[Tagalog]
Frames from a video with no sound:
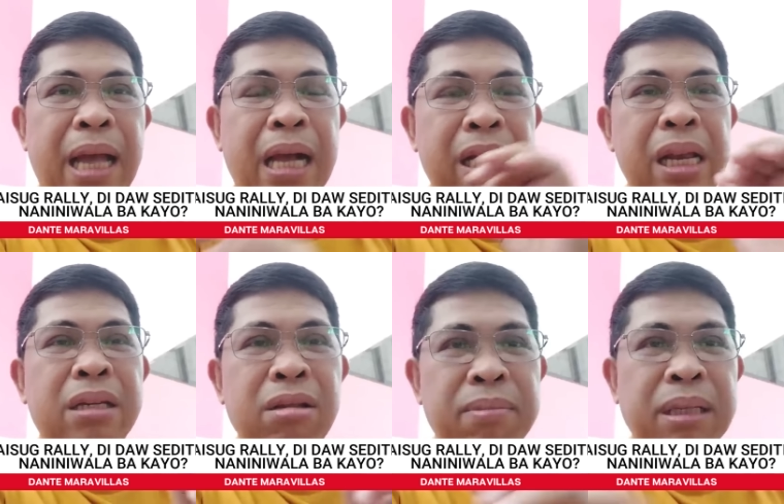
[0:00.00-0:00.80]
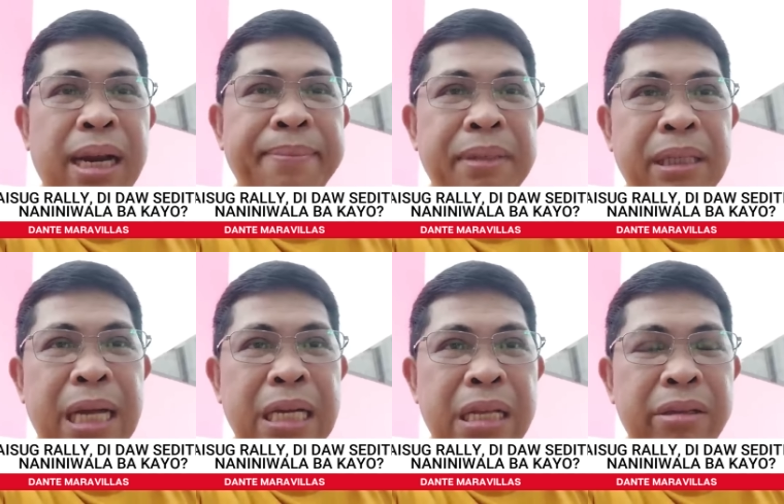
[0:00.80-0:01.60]
uh, click subscribe mo
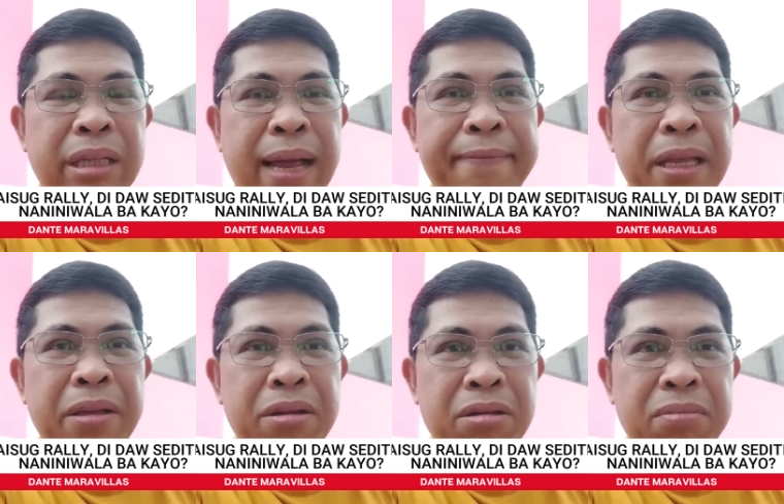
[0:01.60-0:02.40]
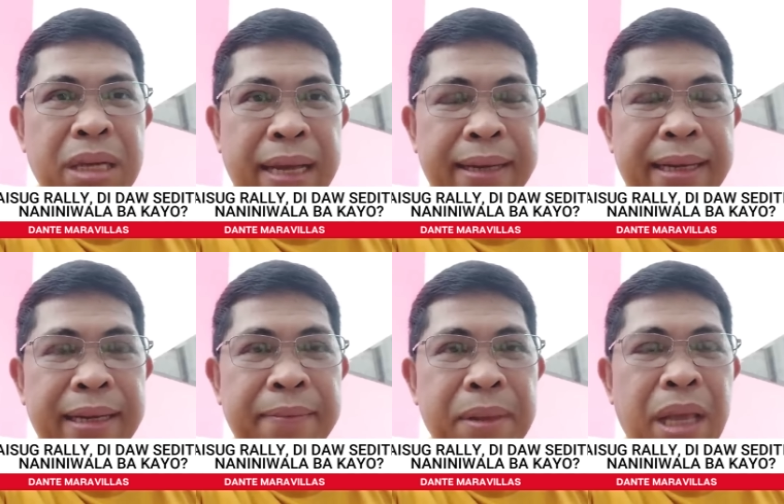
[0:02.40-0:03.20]
na dito sa ating YouTube
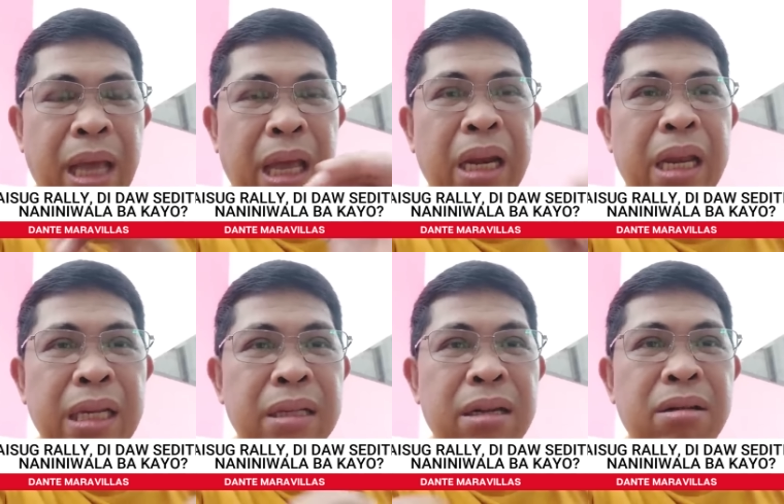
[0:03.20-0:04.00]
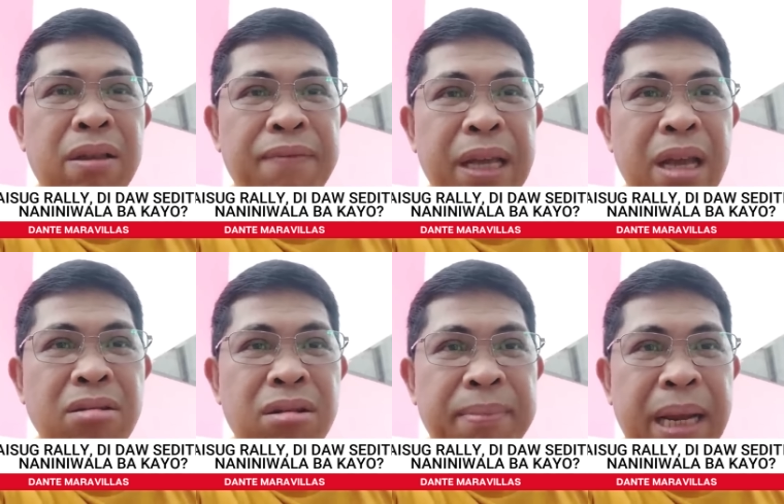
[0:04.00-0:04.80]
channel and hit the
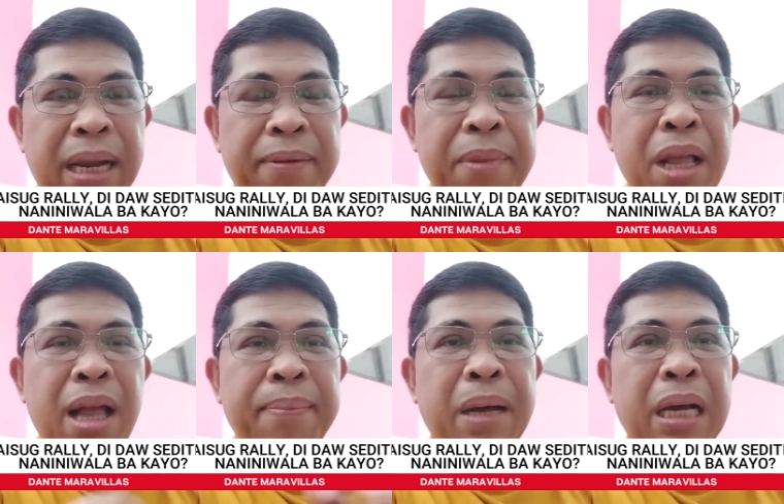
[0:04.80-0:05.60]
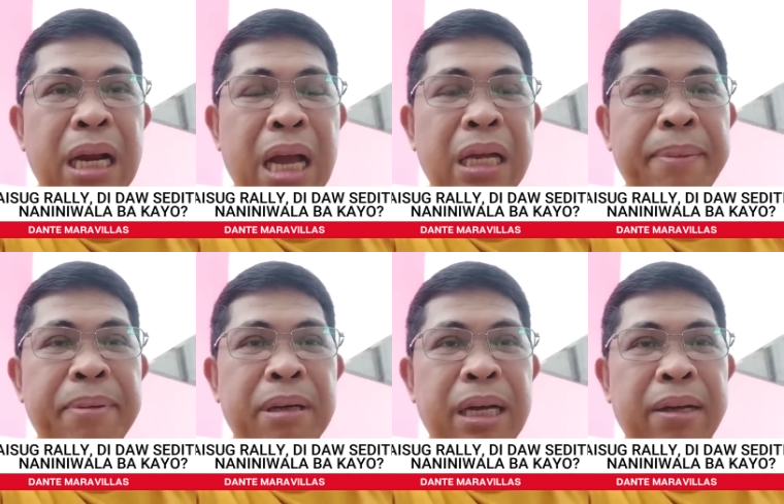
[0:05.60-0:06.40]
notification bell para lagi
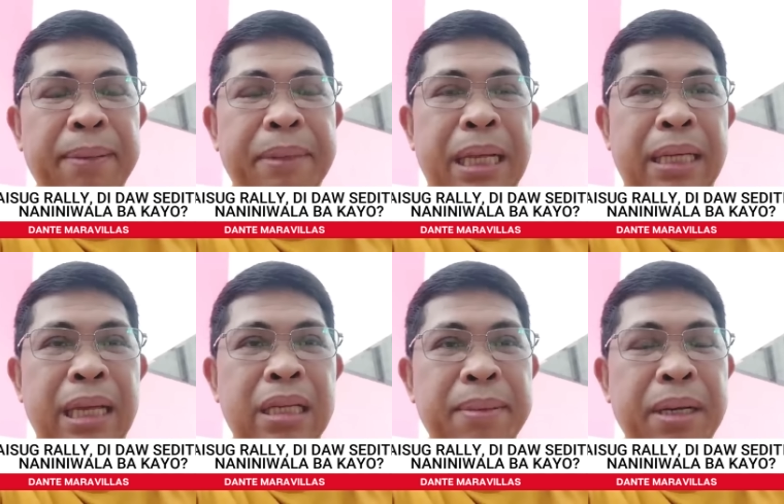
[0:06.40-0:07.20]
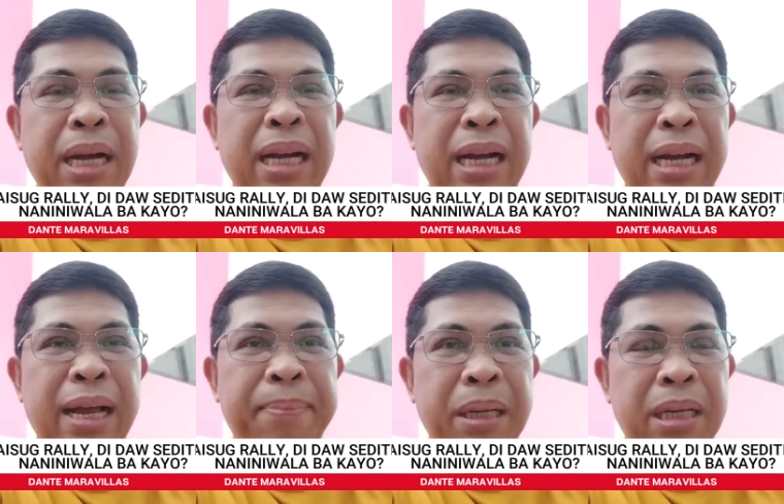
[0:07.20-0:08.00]
po kayong updated sa mga
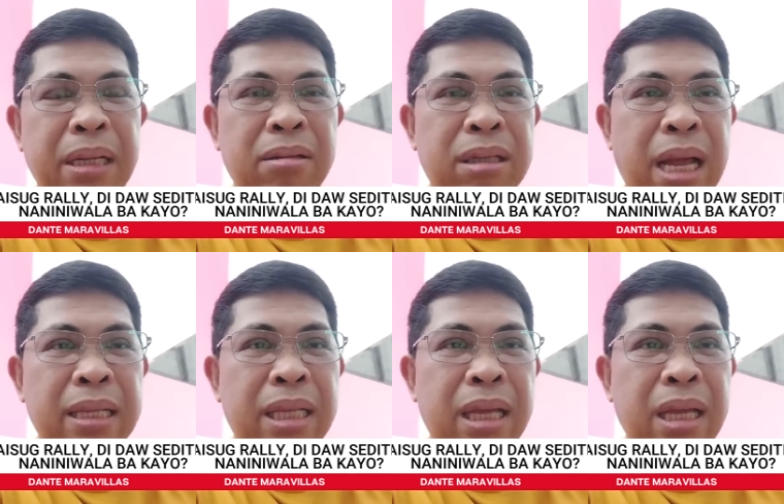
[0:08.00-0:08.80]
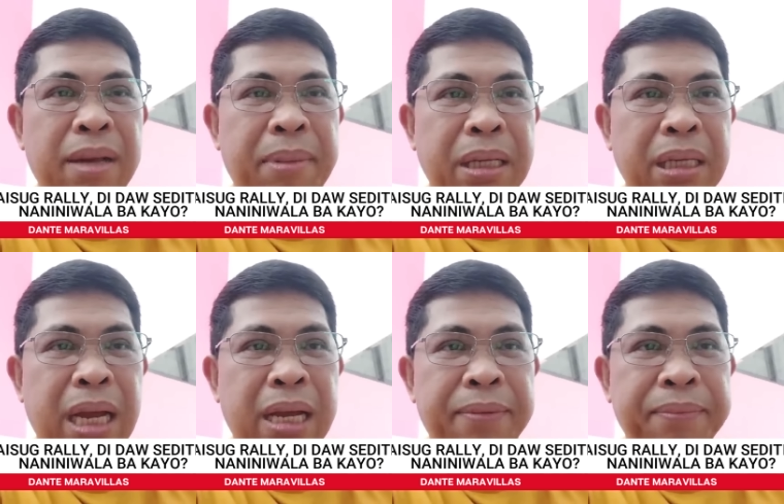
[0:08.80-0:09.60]
kaganapan dito sa ating uh,
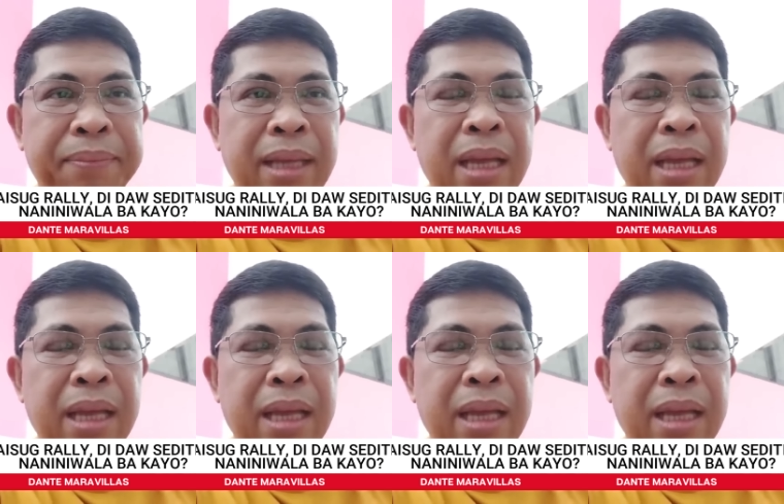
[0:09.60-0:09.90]
bansa.